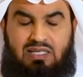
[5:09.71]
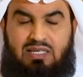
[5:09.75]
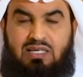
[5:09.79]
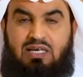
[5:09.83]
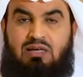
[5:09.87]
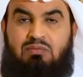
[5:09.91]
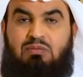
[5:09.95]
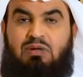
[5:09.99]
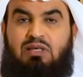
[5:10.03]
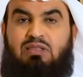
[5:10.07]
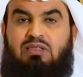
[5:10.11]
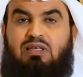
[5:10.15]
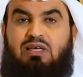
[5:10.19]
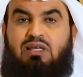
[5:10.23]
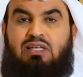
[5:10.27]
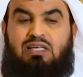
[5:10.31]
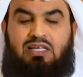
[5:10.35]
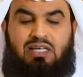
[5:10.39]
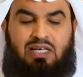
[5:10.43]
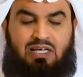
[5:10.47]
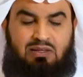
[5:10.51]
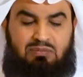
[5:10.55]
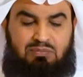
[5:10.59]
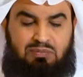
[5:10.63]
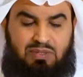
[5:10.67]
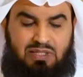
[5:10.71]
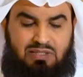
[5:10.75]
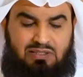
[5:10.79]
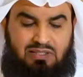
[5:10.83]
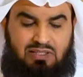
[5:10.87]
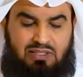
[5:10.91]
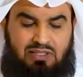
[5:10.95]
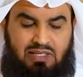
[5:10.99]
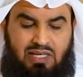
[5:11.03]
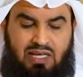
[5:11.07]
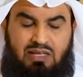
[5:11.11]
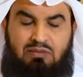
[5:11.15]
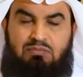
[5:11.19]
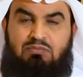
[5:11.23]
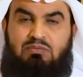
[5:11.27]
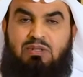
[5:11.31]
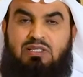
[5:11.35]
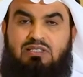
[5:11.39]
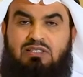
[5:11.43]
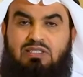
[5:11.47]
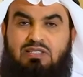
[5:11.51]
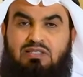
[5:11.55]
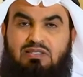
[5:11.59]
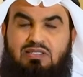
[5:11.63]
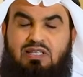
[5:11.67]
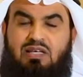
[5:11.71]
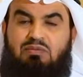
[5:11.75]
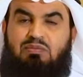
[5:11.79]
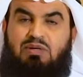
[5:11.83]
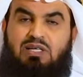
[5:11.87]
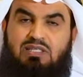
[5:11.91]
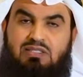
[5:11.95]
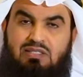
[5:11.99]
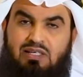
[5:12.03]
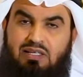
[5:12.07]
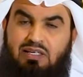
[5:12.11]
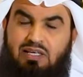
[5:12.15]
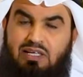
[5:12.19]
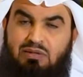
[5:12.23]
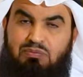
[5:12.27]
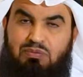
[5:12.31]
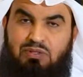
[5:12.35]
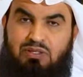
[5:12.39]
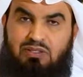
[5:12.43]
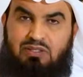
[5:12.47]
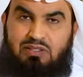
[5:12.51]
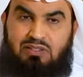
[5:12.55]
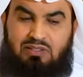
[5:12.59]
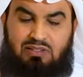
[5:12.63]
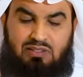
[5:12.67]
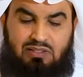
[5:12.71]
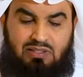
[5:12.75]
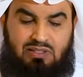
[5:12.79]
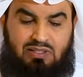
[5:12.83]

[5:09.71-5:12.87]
كمثل حبة أنبتت سبع سنابل